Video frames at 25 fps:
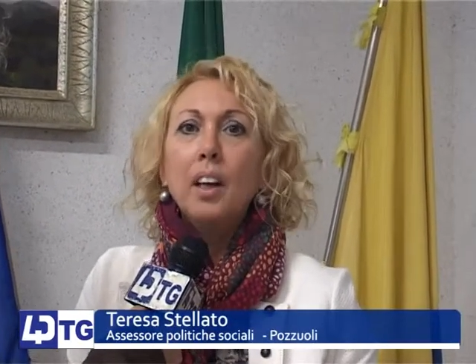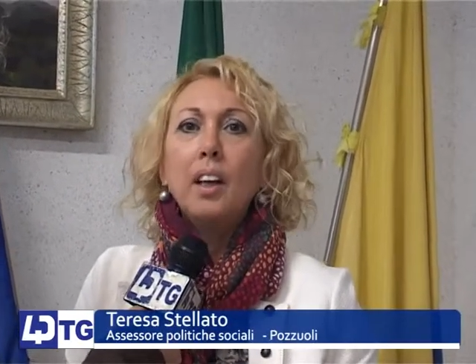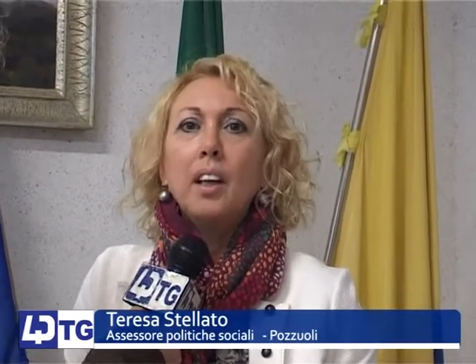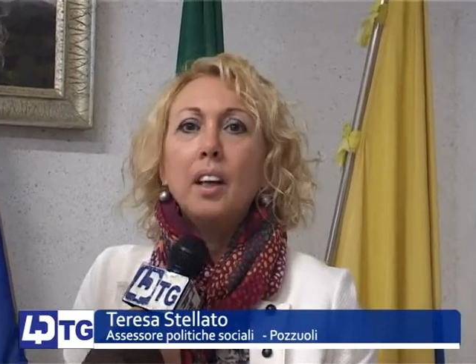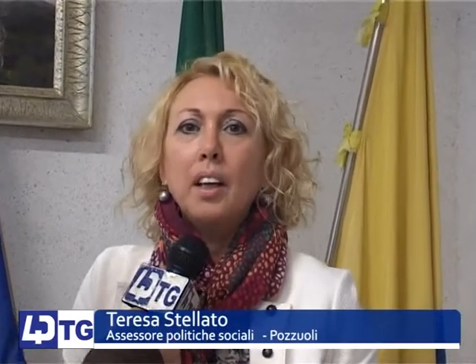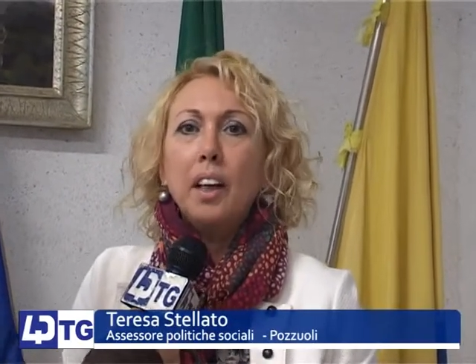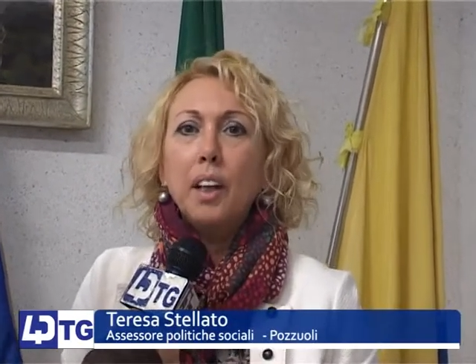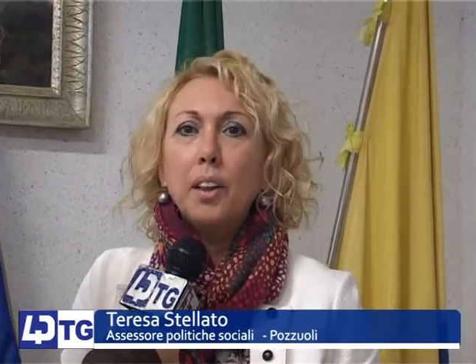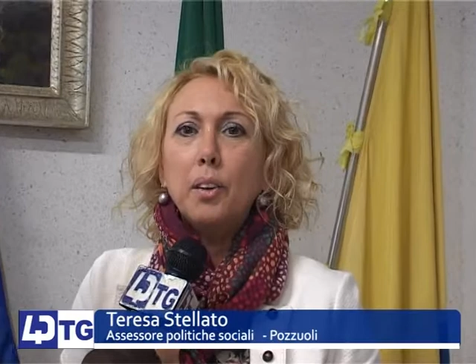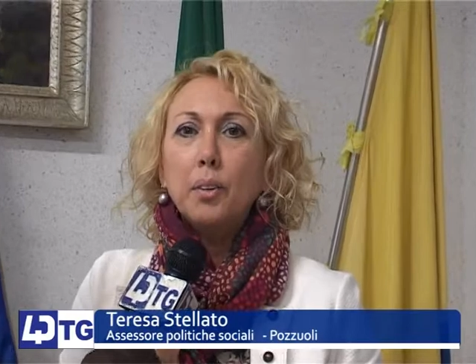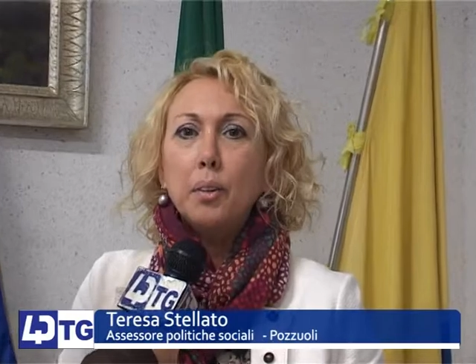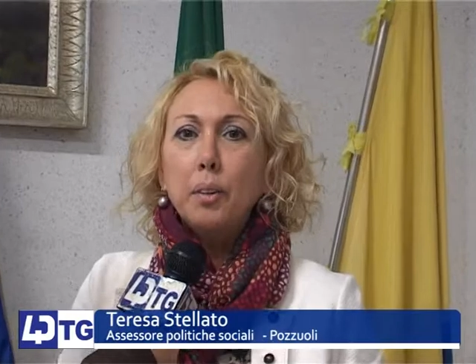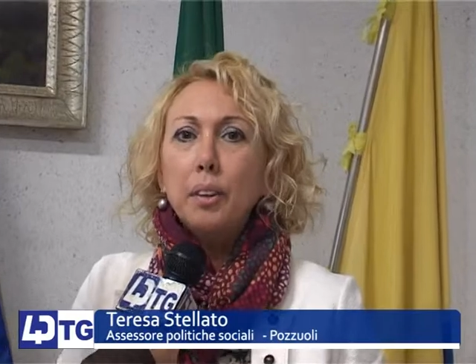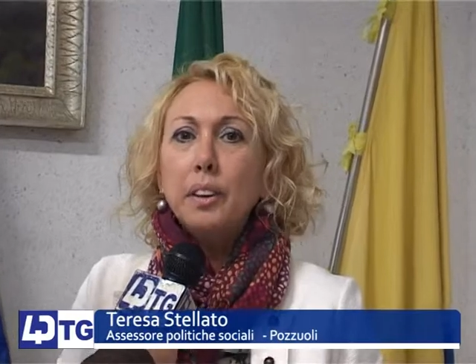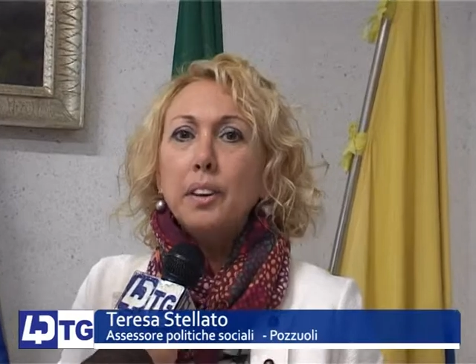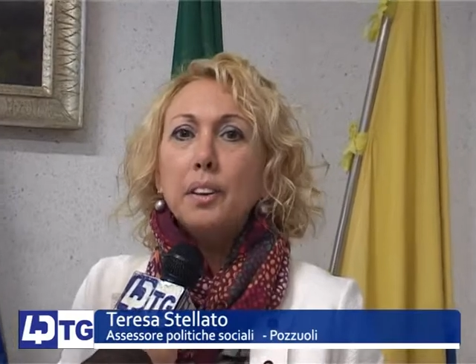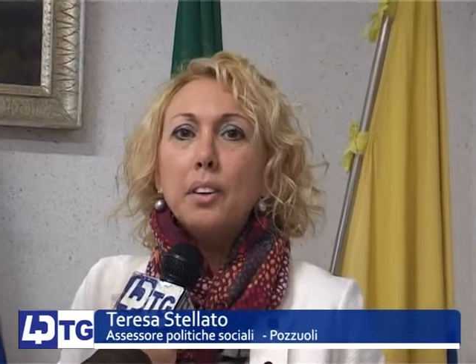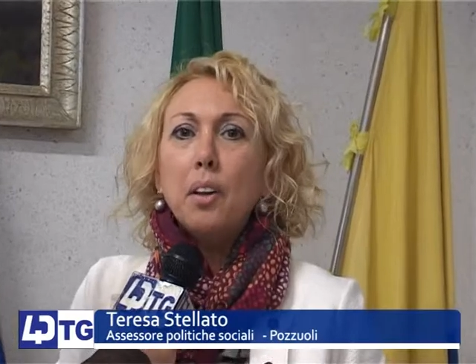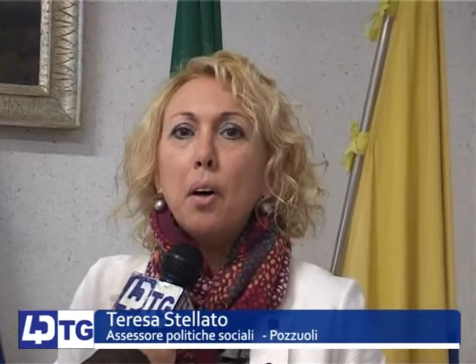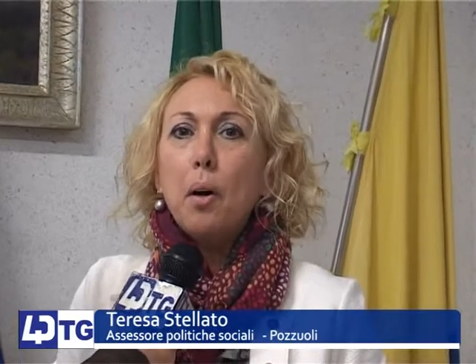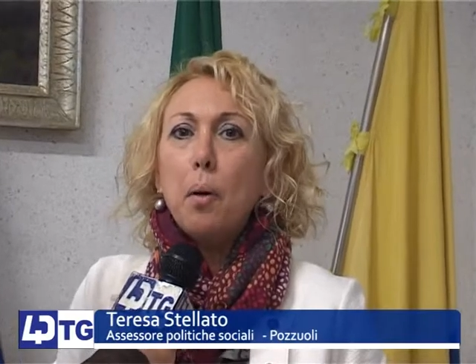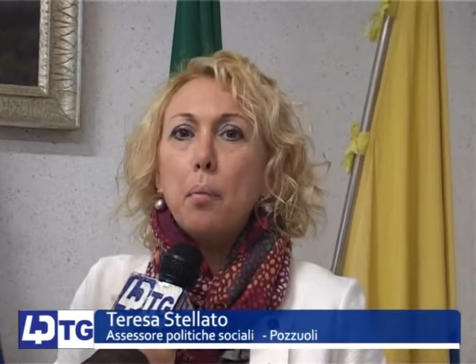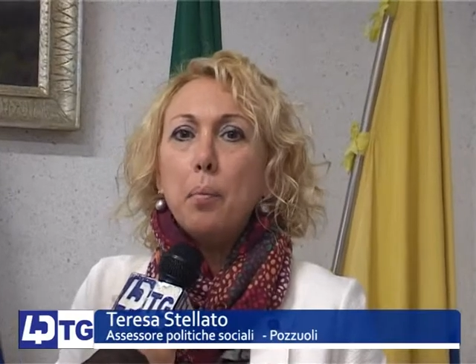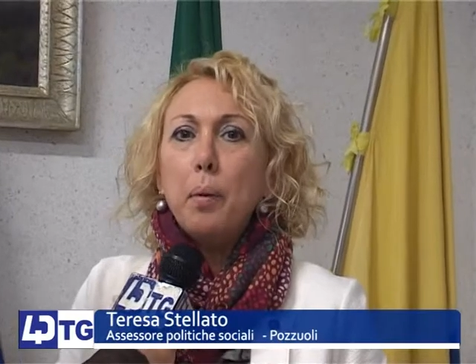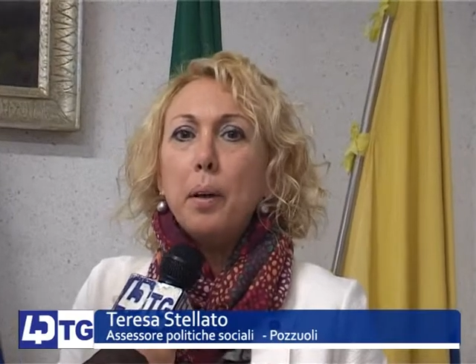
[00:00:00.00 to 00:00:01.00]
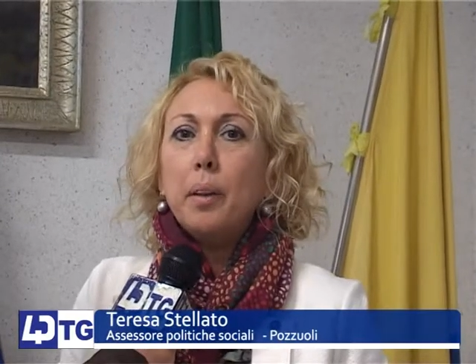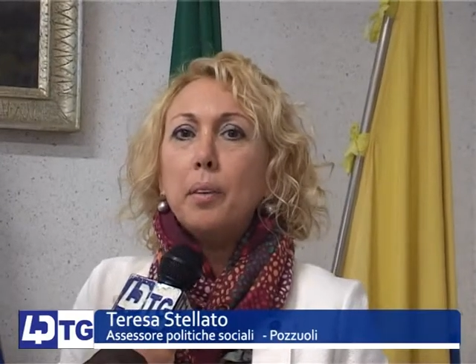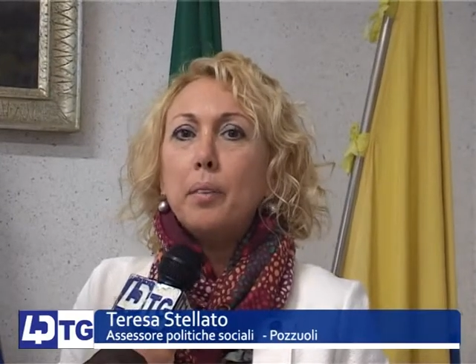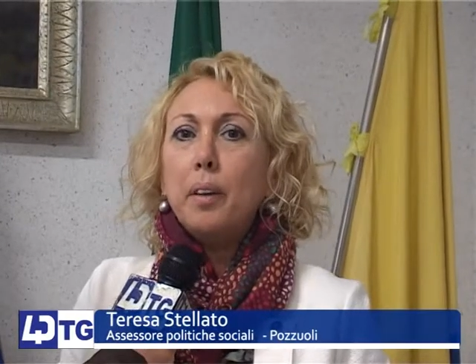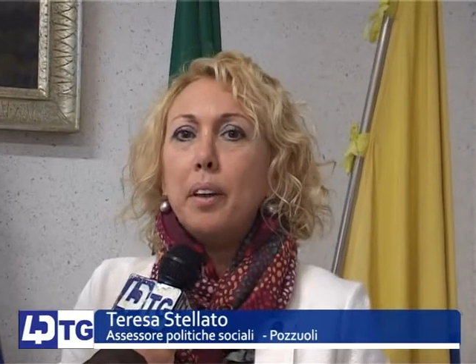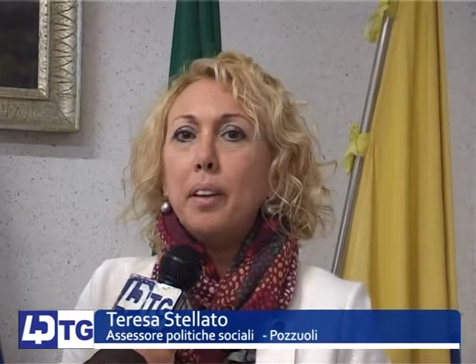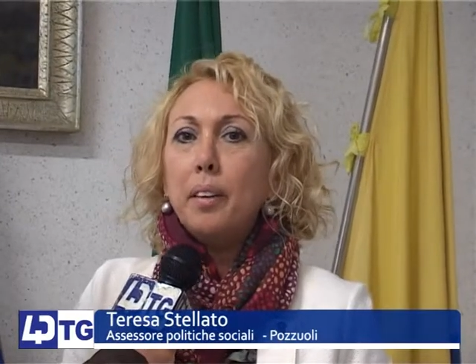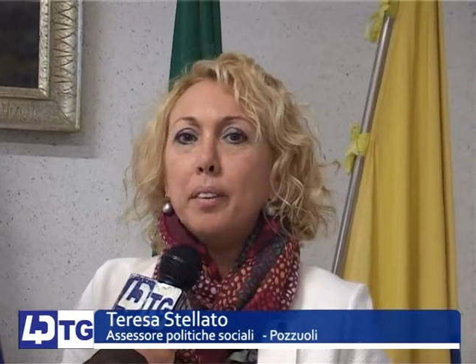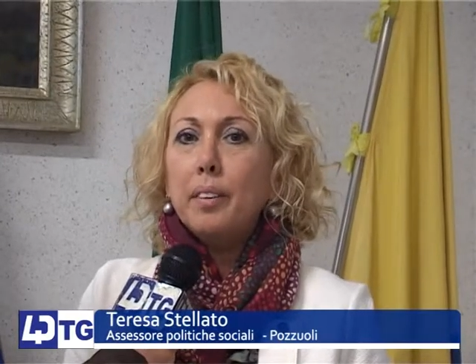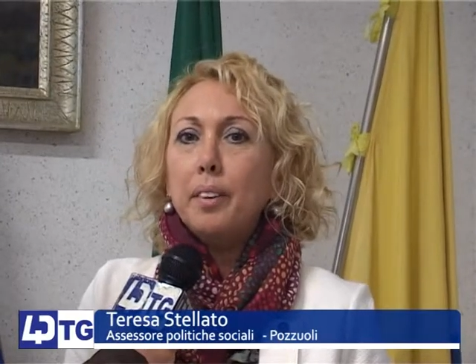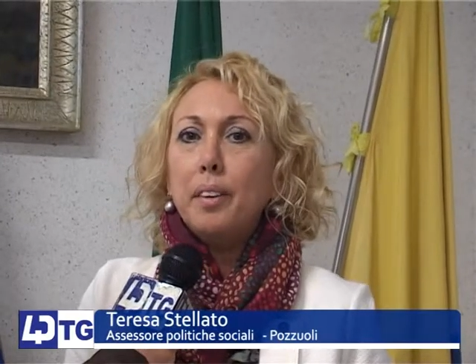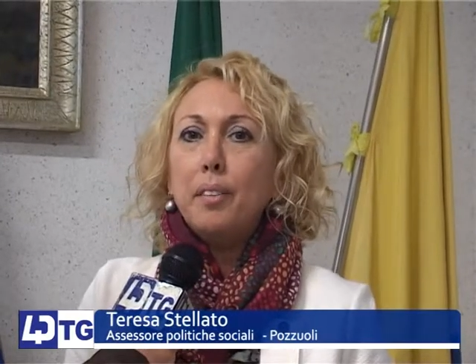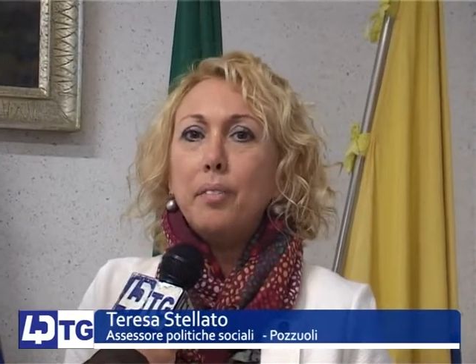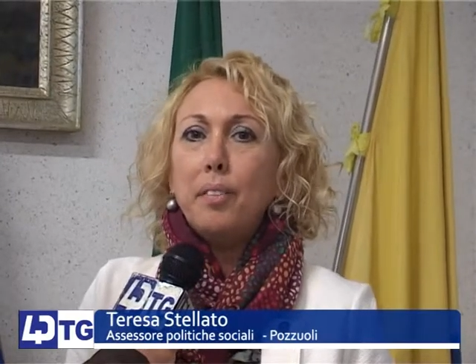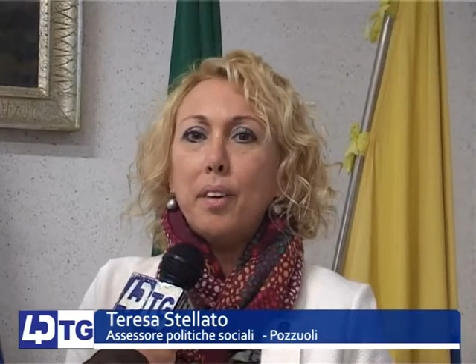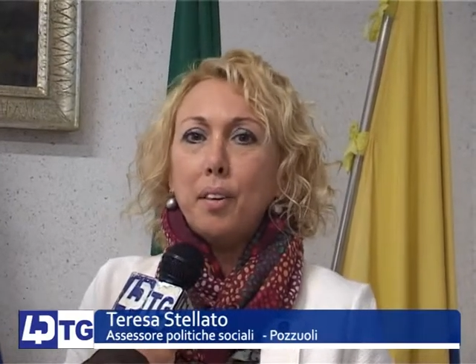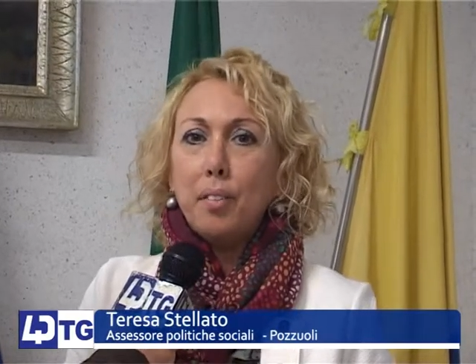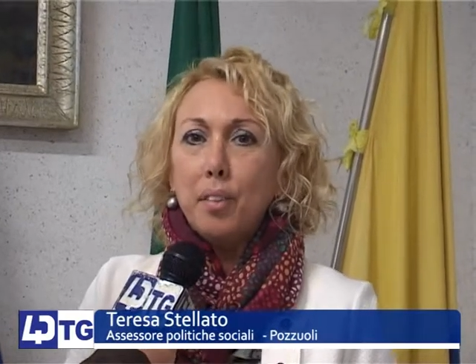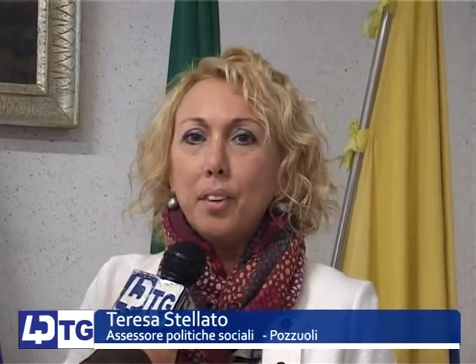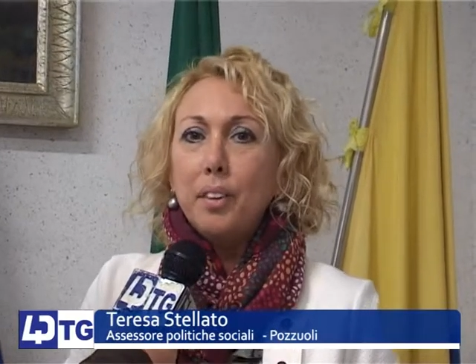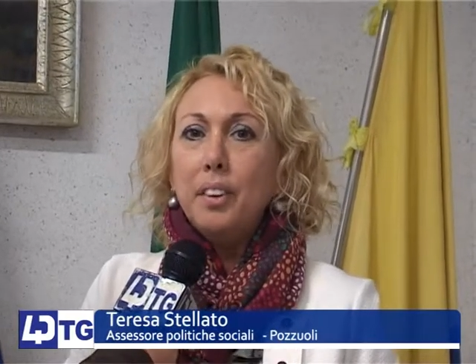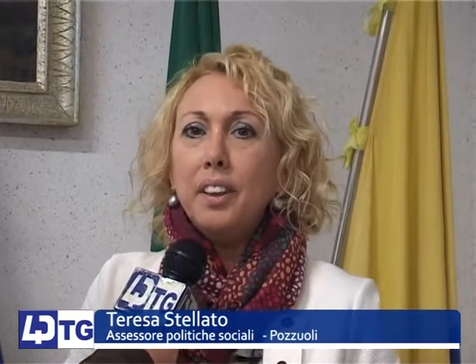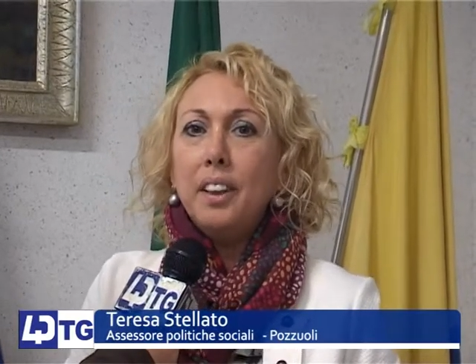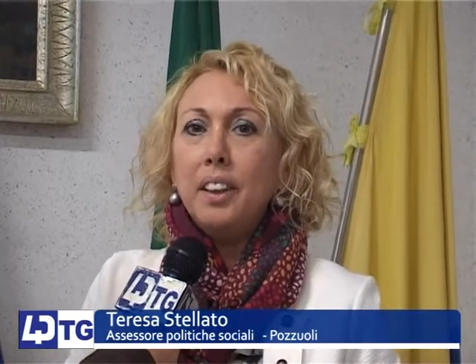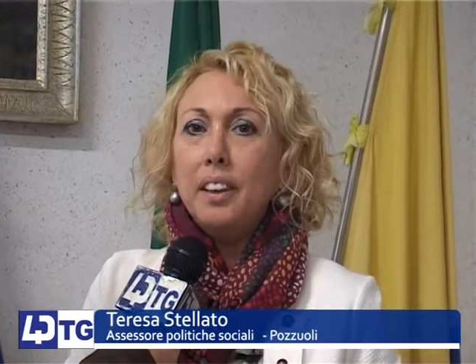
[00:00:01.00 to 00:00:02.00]
il cui scopo è quello di
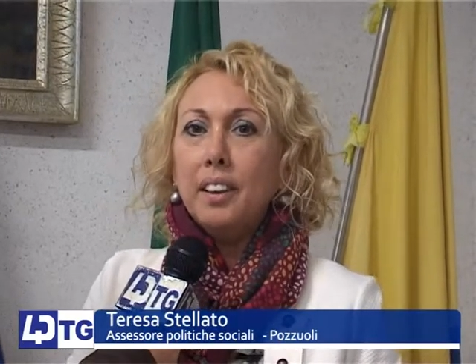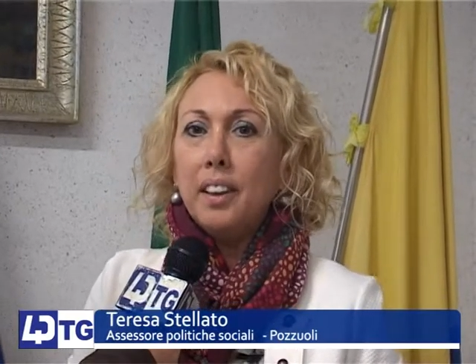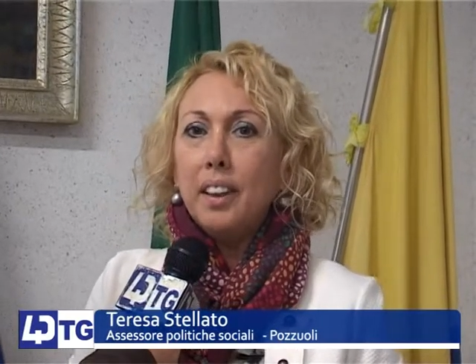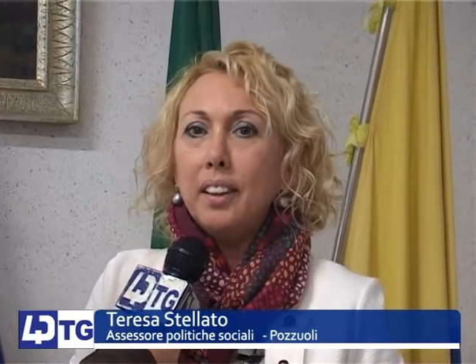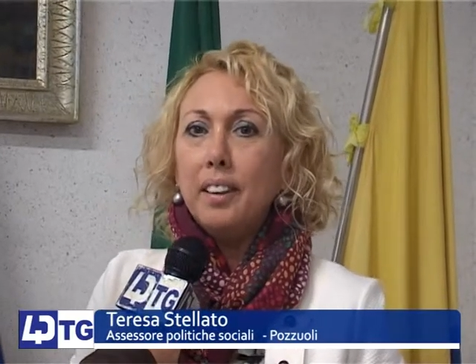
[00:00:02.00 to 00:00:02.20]
favorire